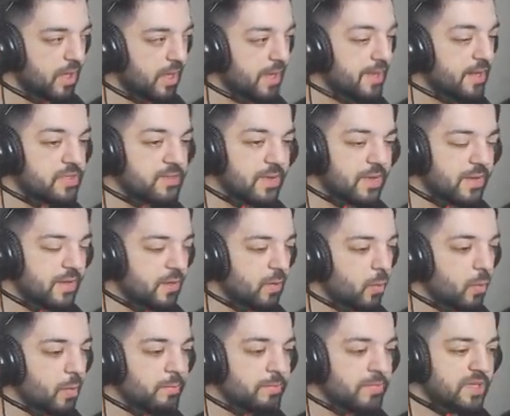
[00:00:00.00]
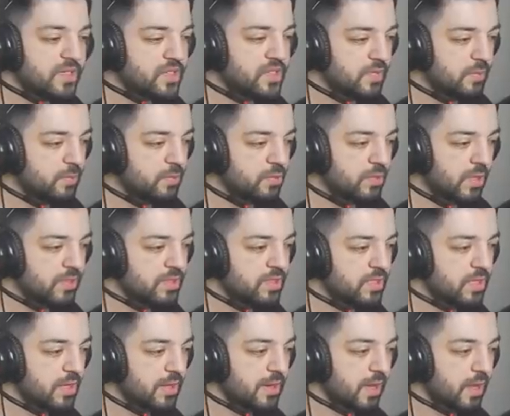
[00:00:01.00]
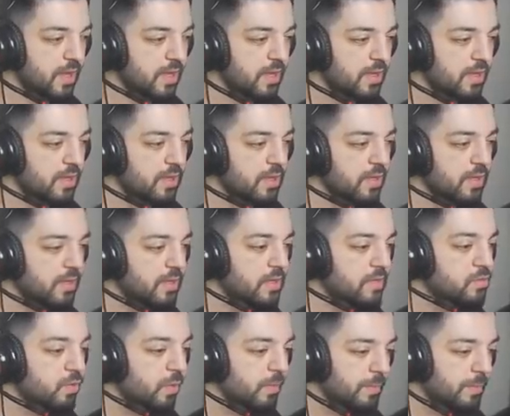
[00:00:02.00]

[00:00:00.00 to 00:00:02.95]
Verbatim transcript: En az var ya 15 kil buradan çıkar ha. En az